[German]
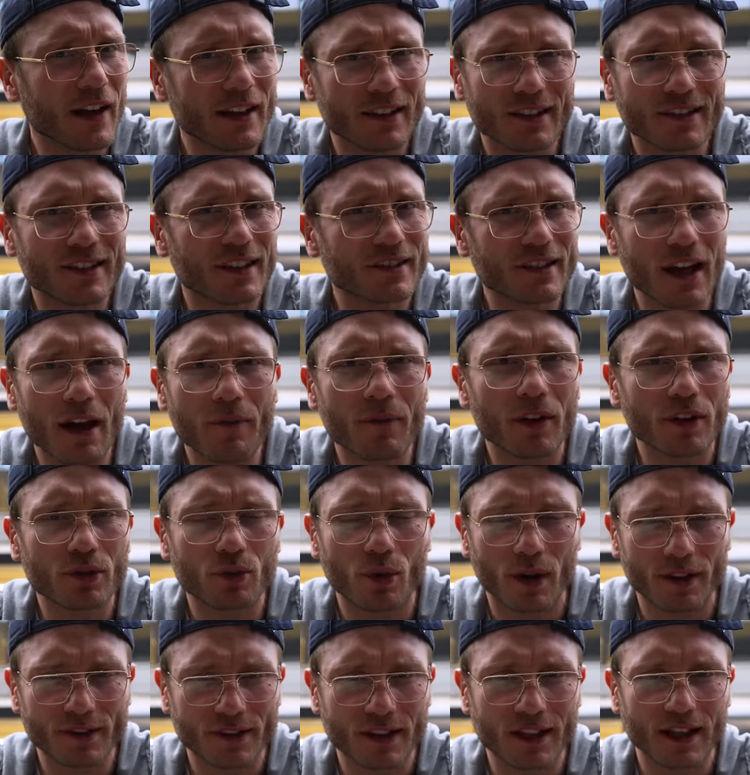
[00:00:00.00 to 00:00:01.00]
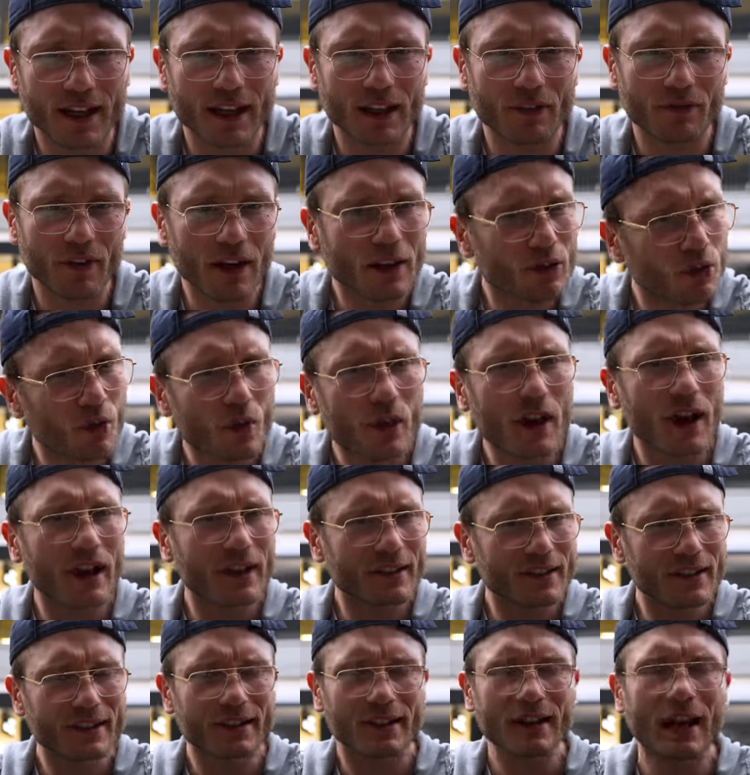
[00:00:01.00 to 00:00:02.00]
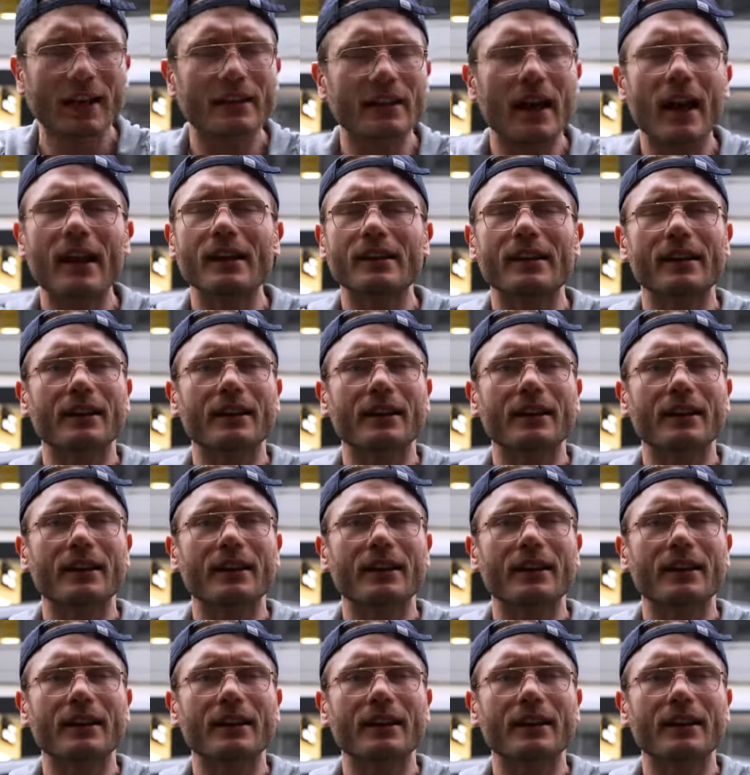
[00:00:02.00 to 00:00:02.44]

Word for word: werde es jetzt einfach so als Gericht, weil Döner ist es in der Tat